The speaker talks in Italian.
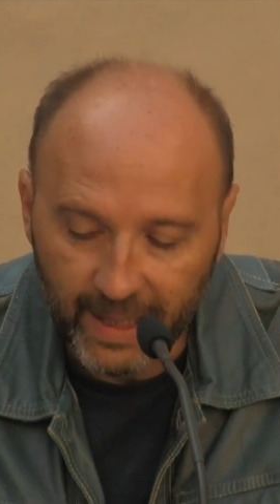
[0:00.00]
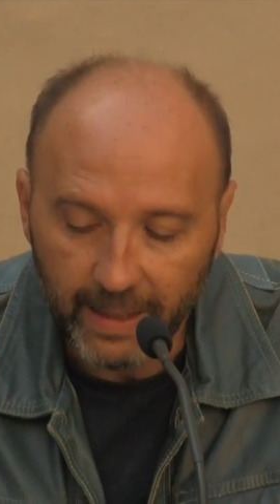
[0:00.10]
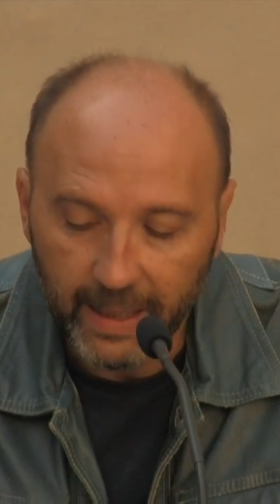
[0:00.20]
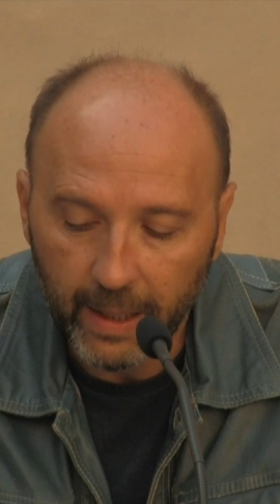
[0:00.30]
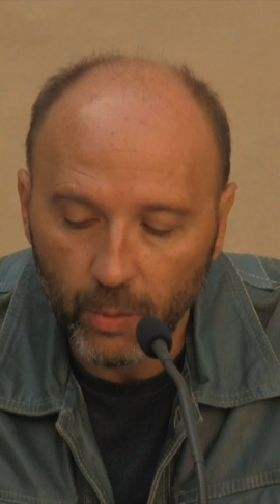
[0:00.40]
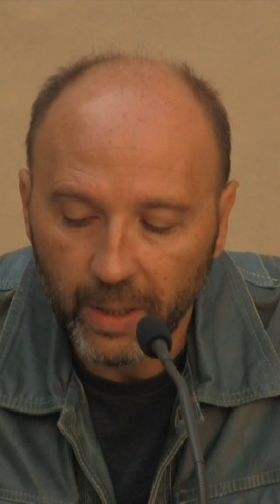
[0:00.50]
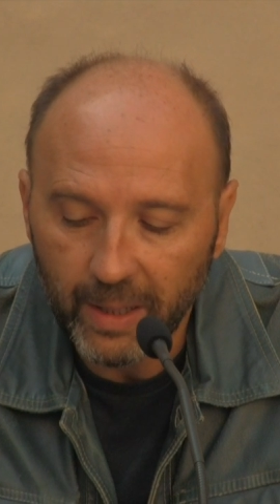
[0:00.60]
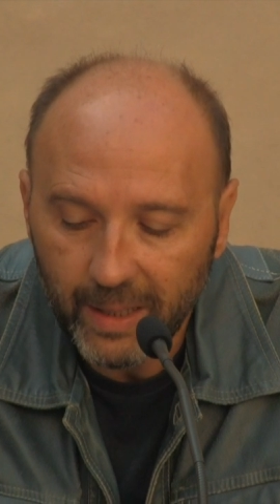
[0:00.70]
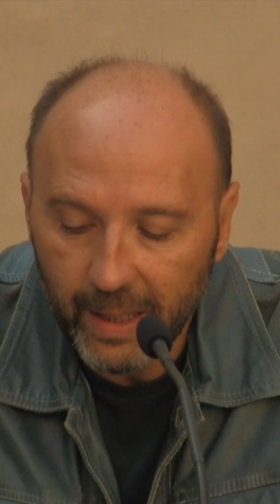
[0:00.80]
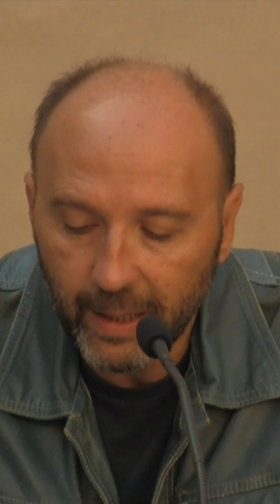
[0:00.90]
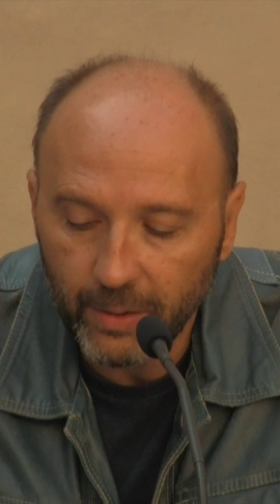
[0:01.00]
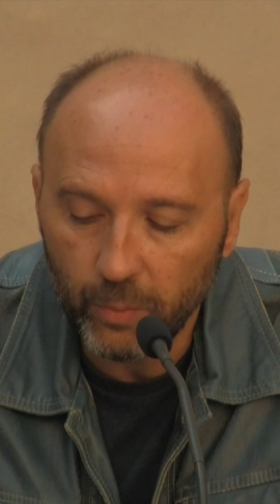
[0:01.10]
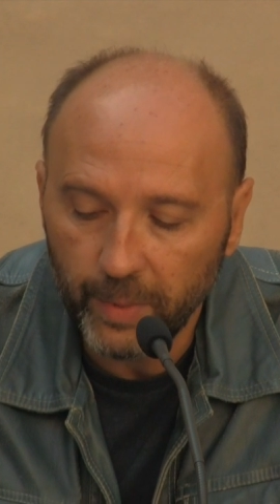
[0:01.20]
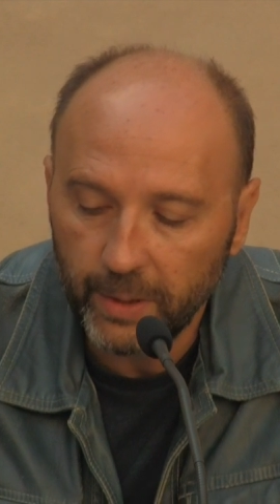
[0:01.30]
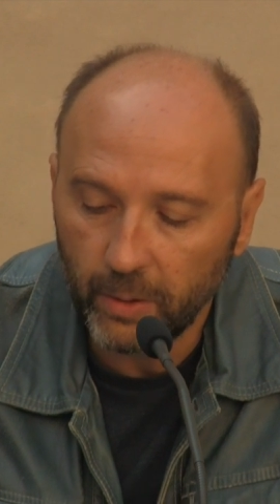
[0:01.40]
Scavalcare una ringhiera di
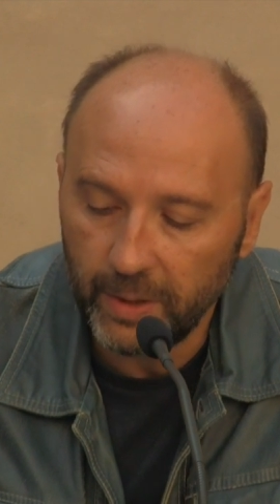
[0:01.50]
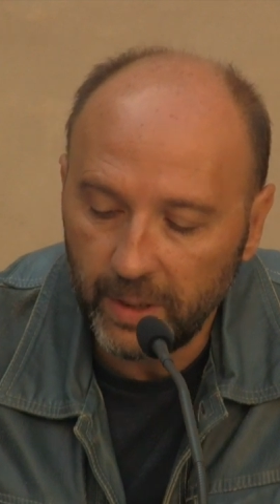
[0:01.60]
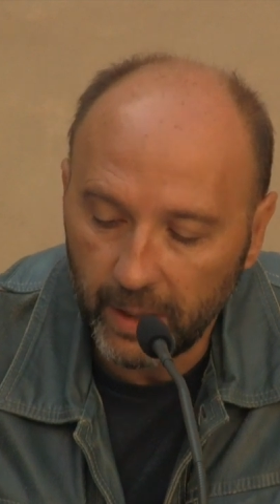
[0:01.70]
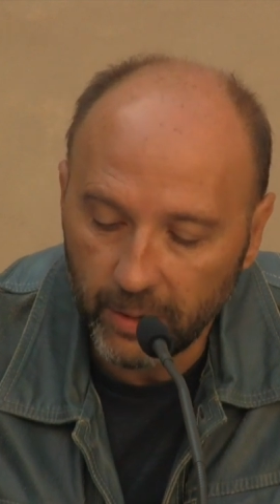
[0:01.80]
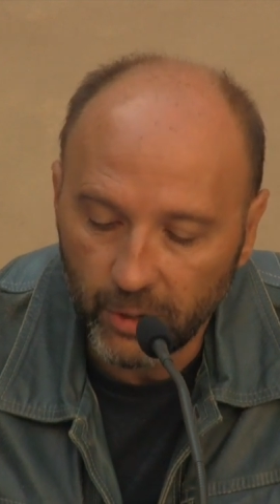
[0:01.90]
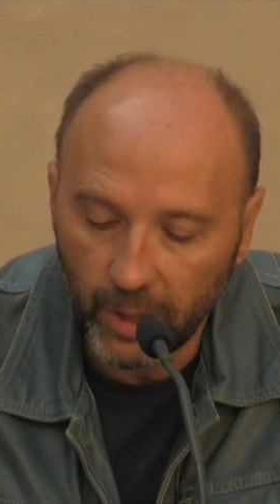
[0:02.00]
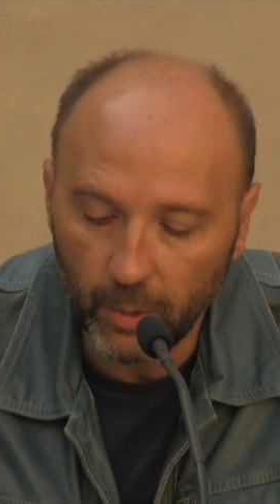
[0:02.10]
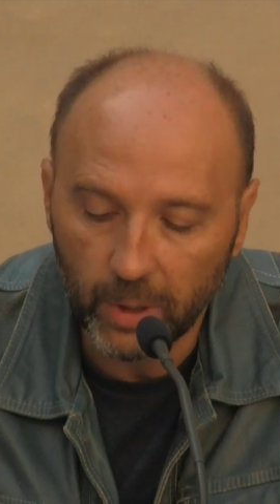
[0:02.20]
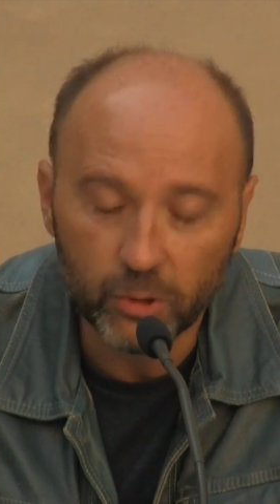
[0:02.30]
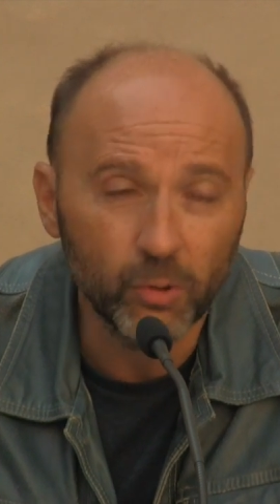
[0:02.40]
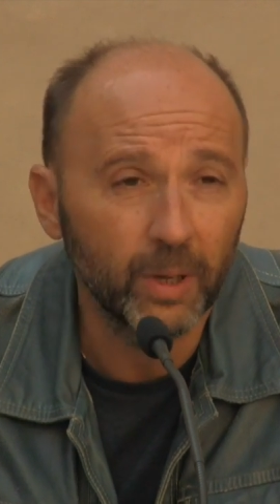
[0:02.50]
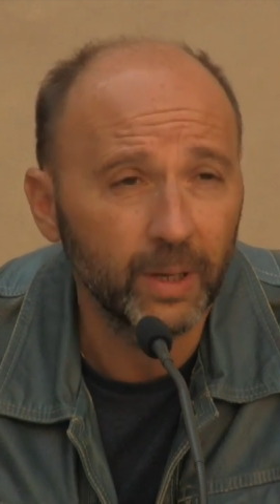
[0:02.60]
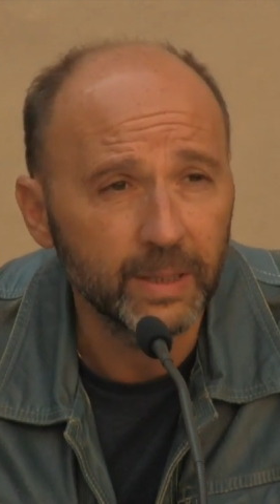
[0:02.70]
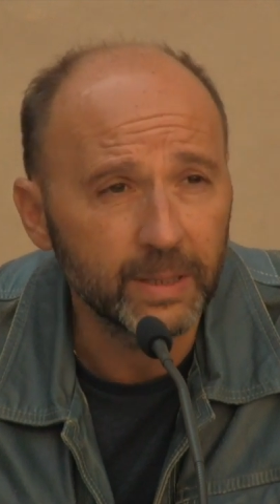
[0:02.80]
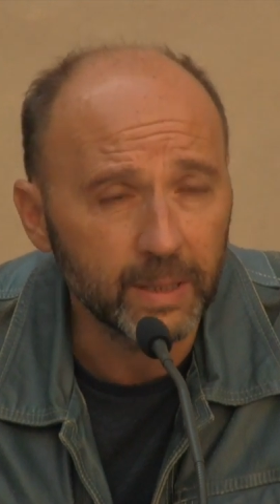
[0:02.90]
un metro e dieci è una
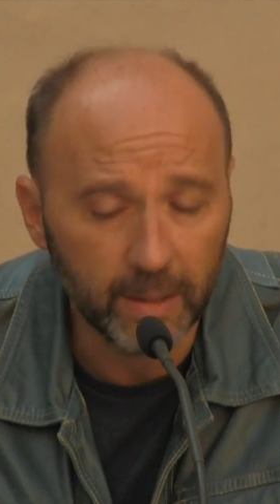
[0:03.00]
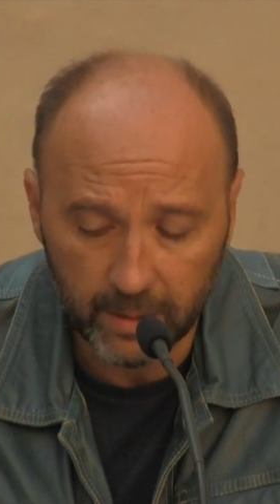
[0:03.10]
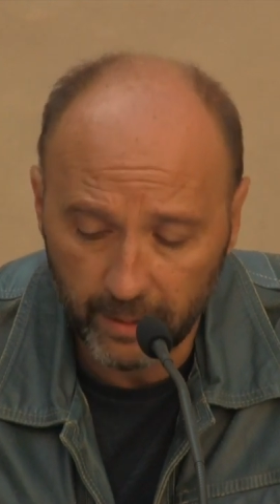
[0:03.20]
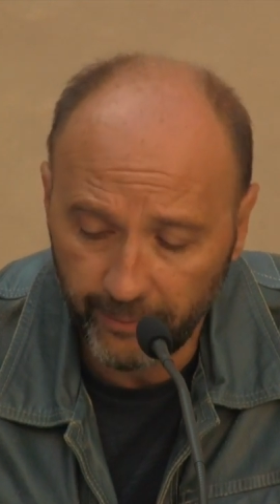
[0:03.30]
sciocchezza.